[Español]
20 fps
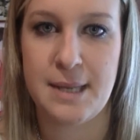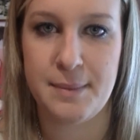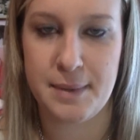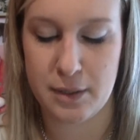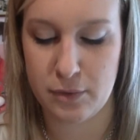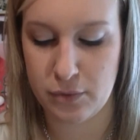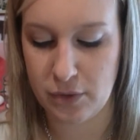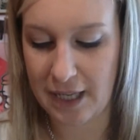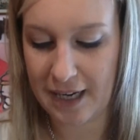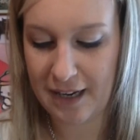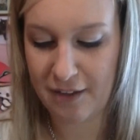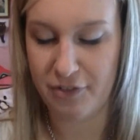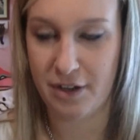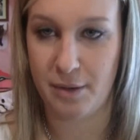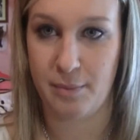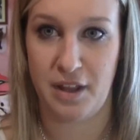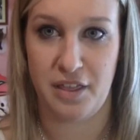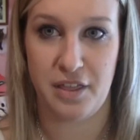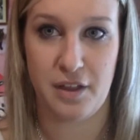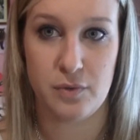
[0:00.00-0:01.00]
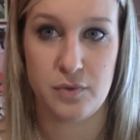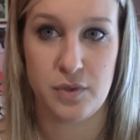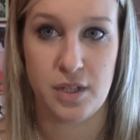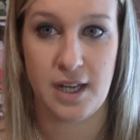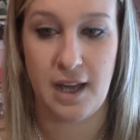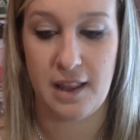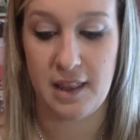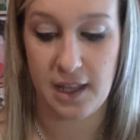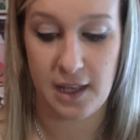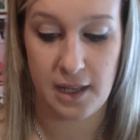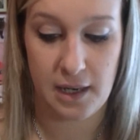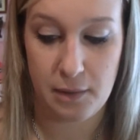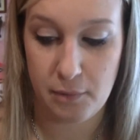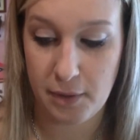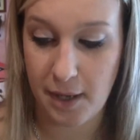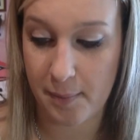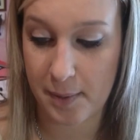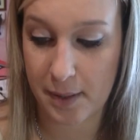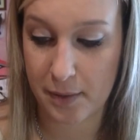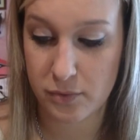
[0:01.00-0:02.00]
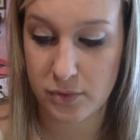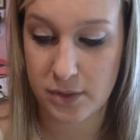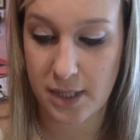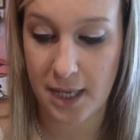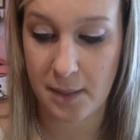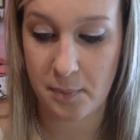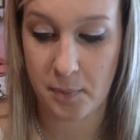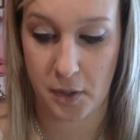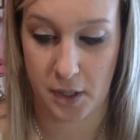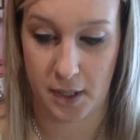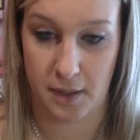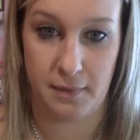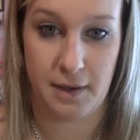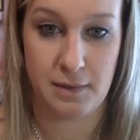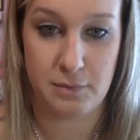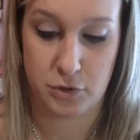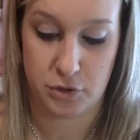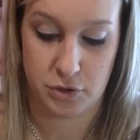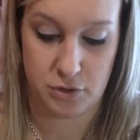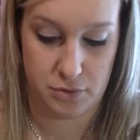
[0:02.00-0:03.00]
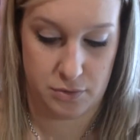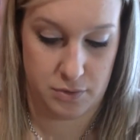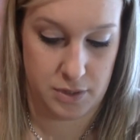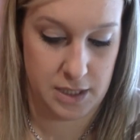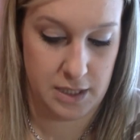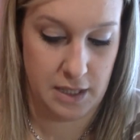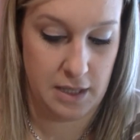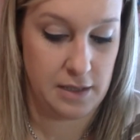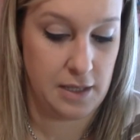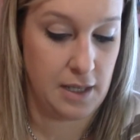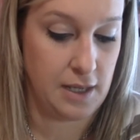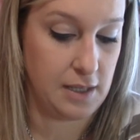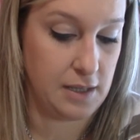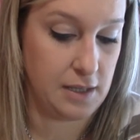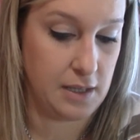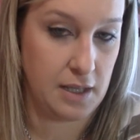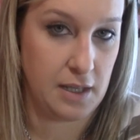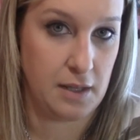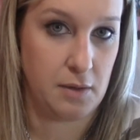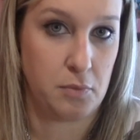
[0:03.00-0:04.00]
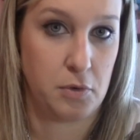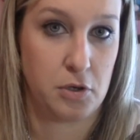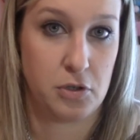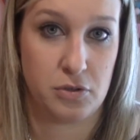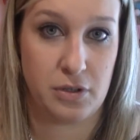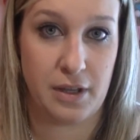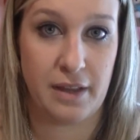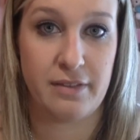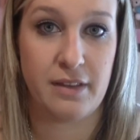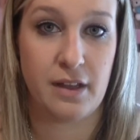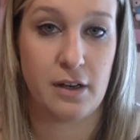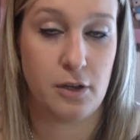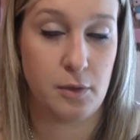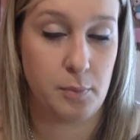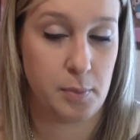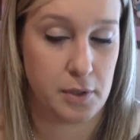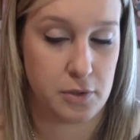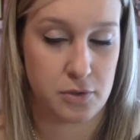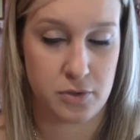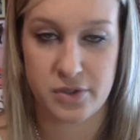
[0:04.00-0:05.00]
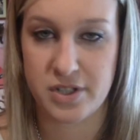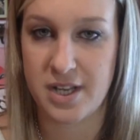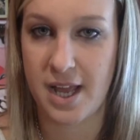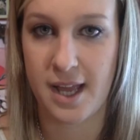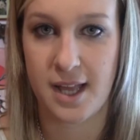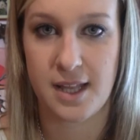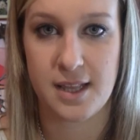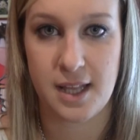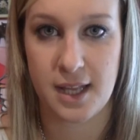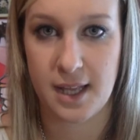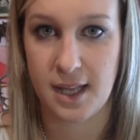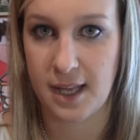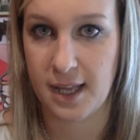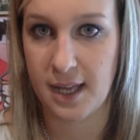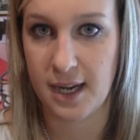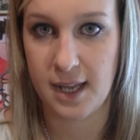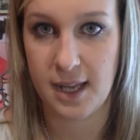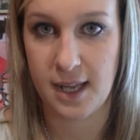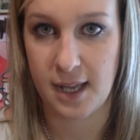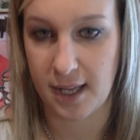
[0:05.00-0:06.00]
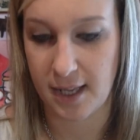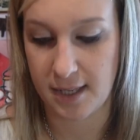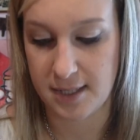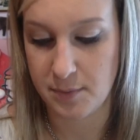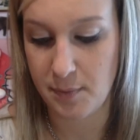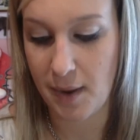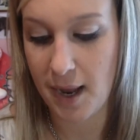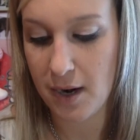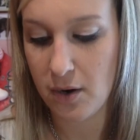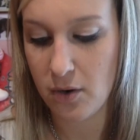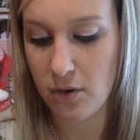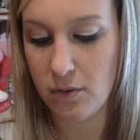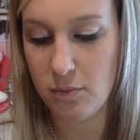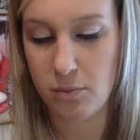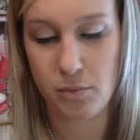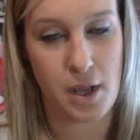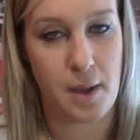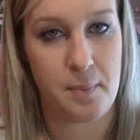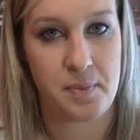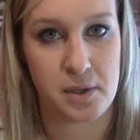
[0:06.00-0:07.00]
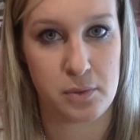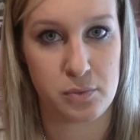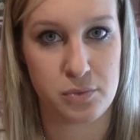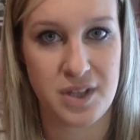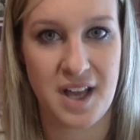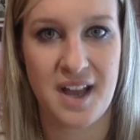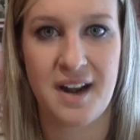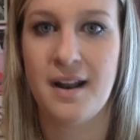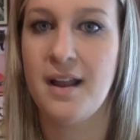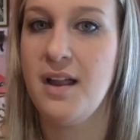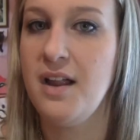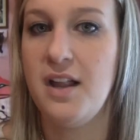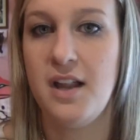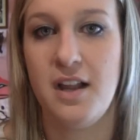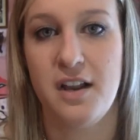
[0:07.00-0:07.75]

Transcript: le pregunté a la farmacéutica, dije, le voy a preguntar porque vamos, si tanta gente, bueno, tanta no, pero si hay gente que cree que es malo, voy a preguntar.